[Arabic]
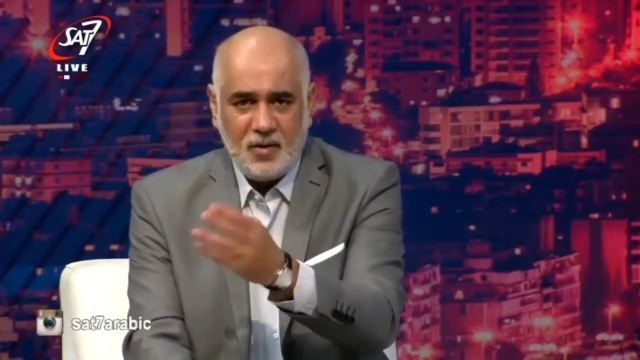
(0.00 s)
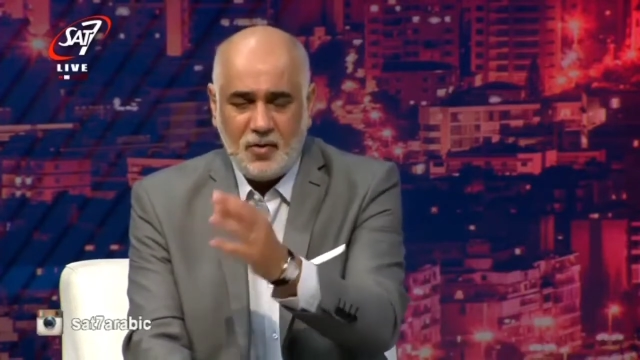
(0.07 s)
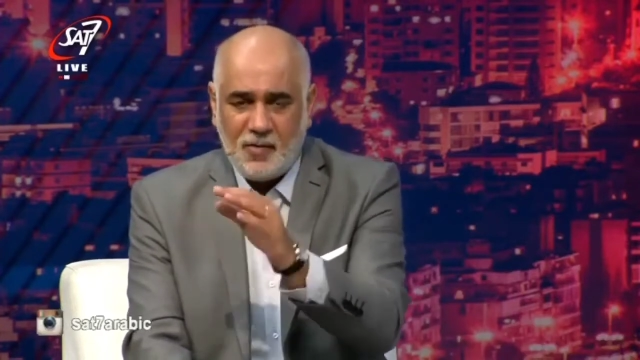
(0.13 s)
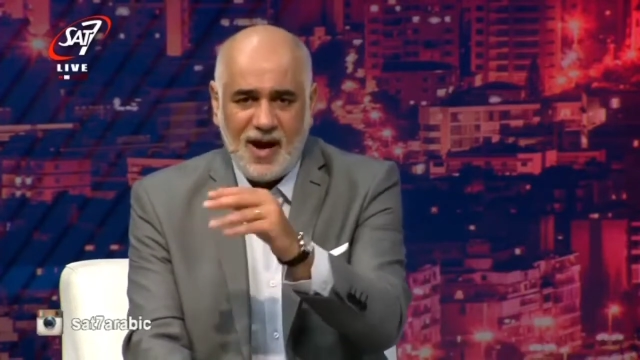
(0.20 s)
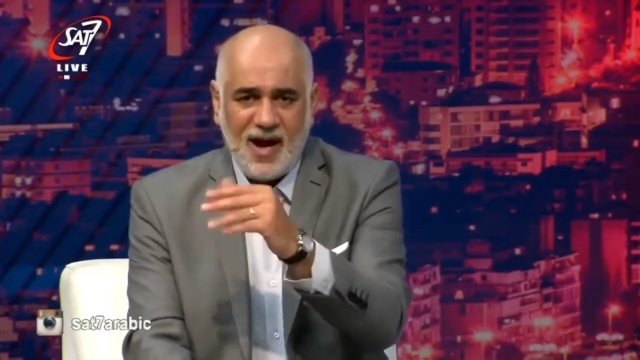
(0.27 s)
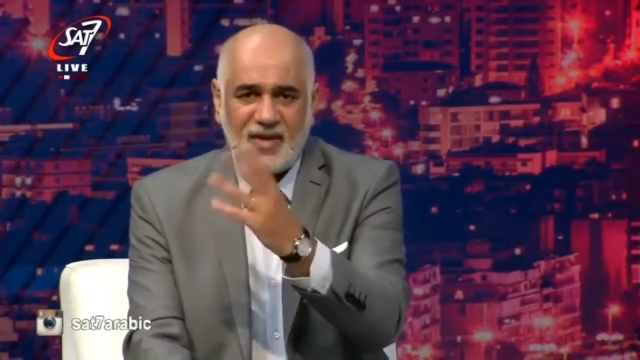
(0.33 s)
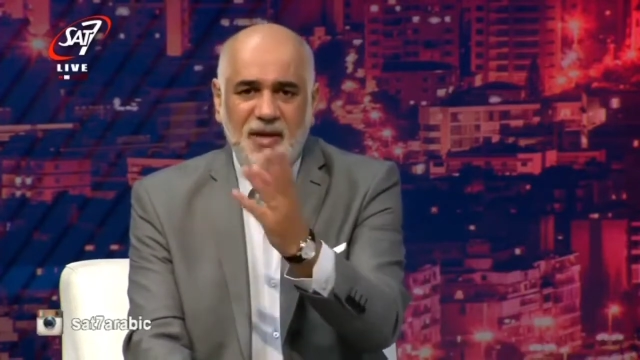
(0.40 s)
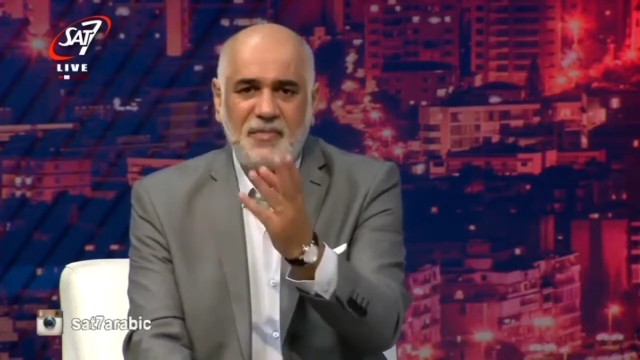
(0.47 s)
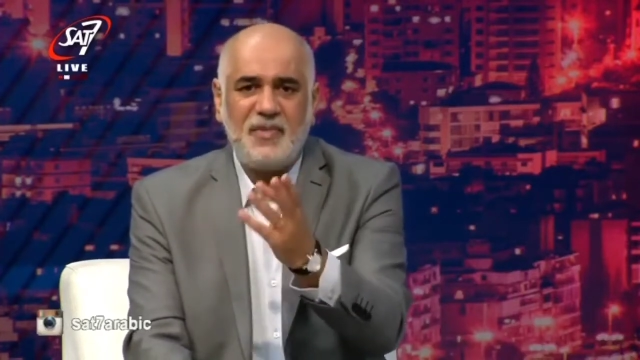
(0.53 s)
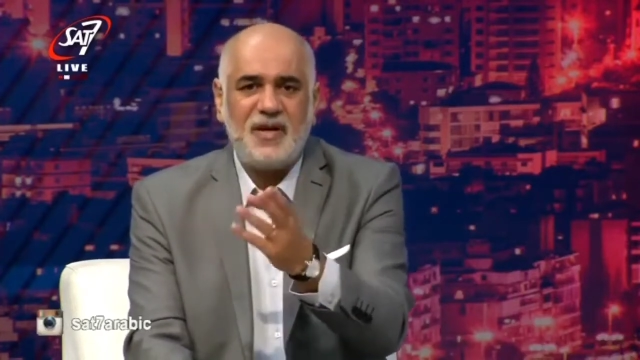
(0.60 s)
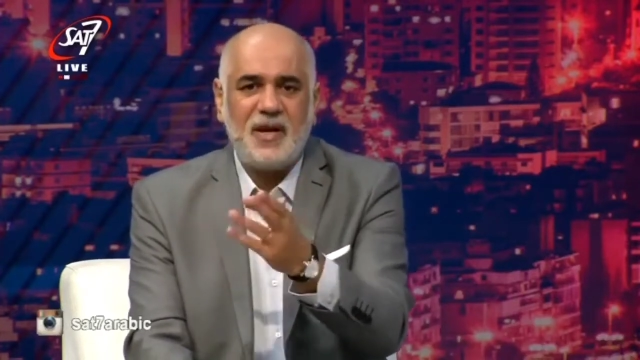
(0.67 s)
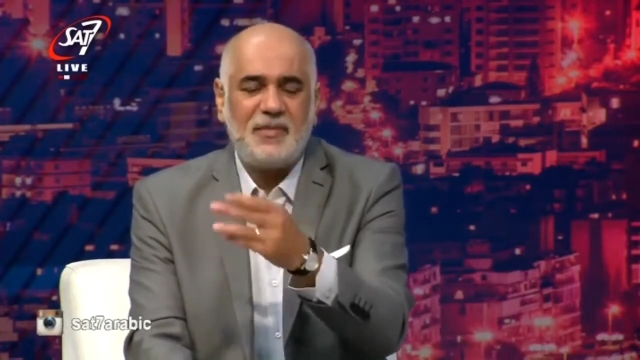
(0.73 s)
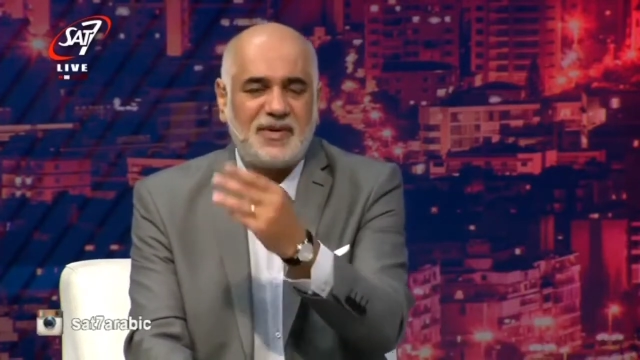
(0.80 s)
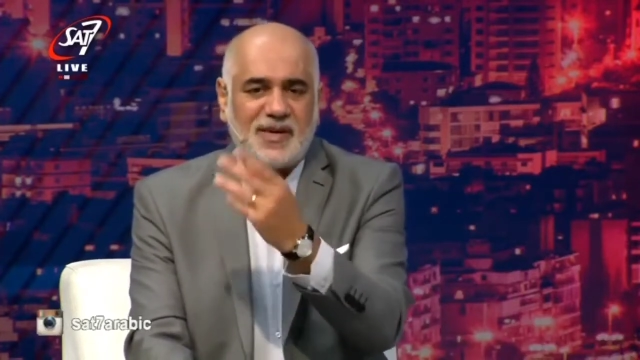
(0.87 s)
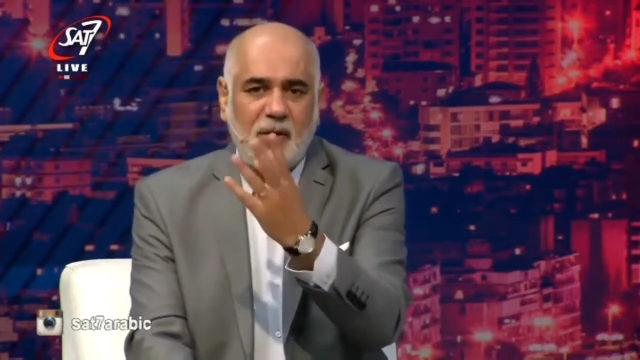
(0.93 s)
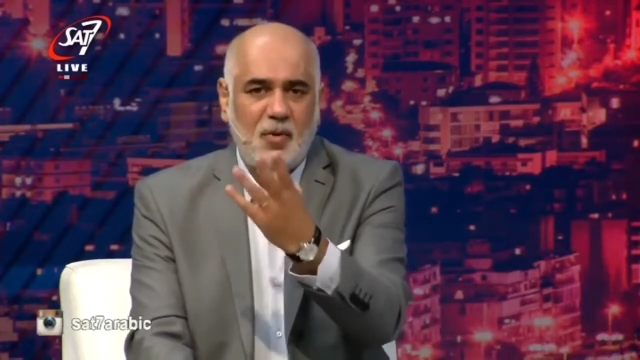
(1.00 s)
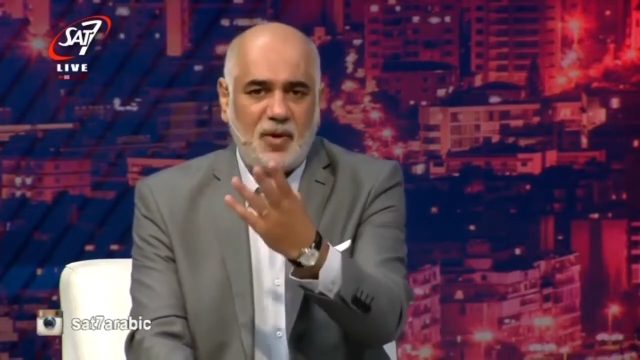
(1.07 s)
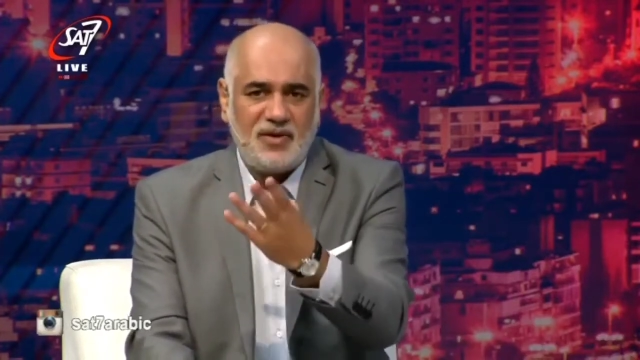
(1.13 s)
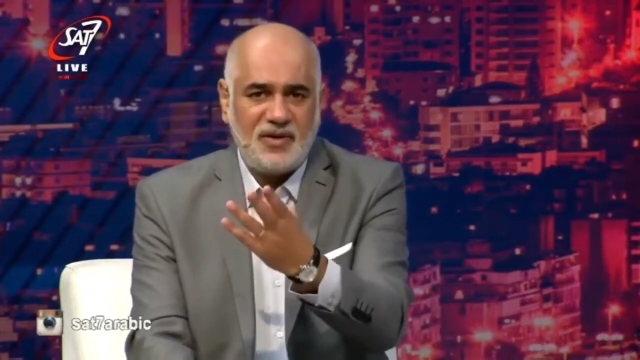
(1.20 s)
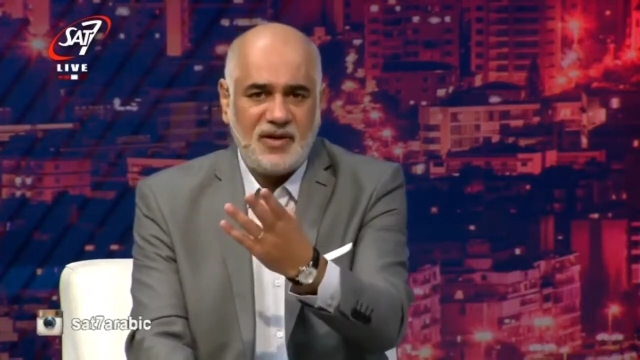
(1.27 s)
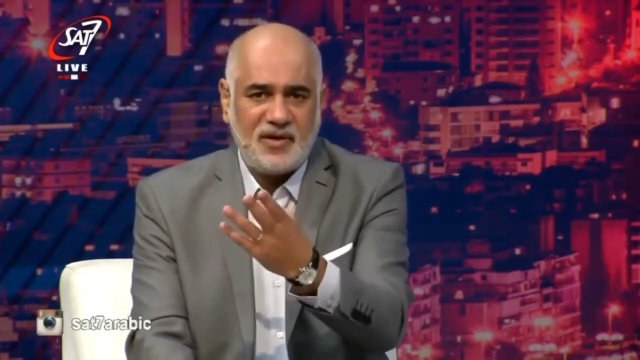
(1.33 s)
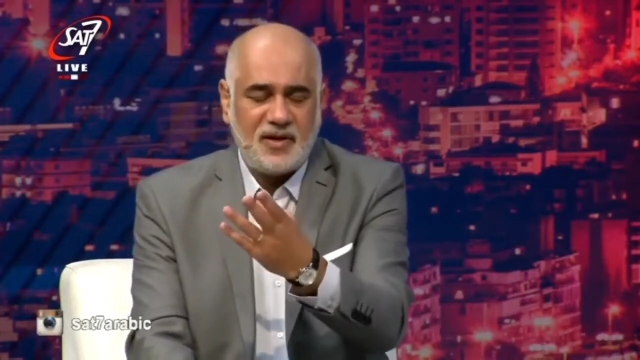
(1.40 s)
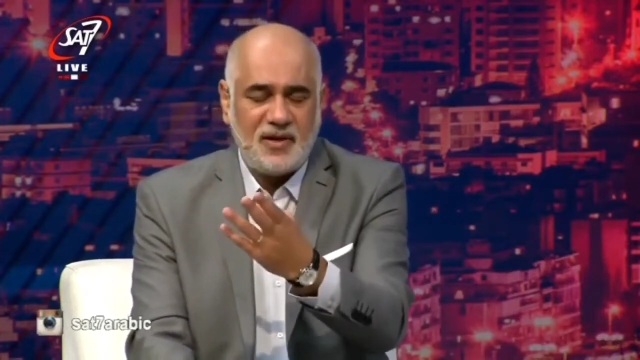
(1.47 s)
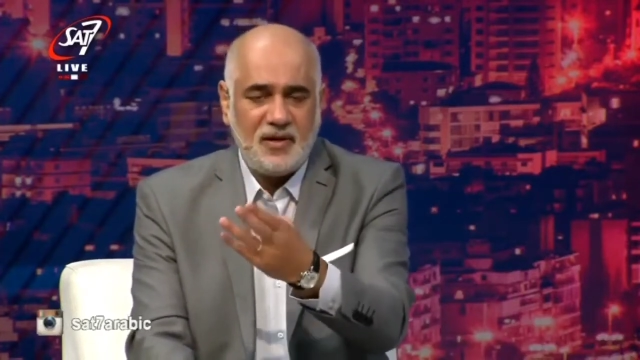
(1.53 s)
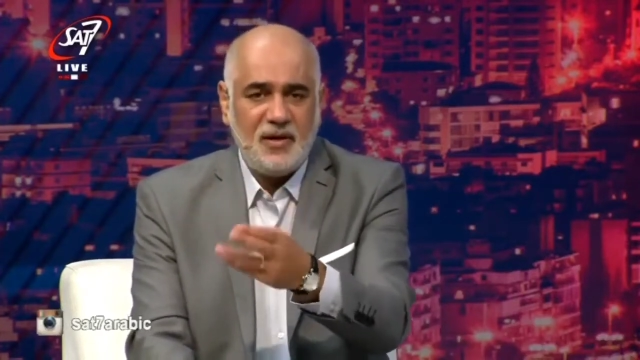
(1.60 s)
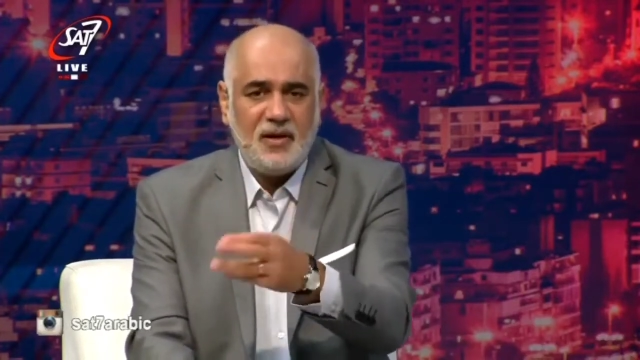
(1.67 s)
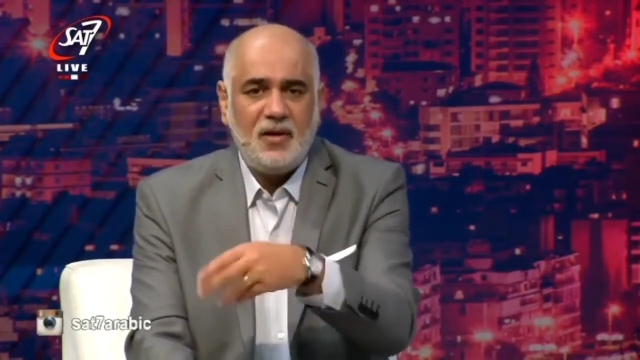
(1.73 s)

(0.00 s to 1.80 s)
وما حدا منا متعود يقرا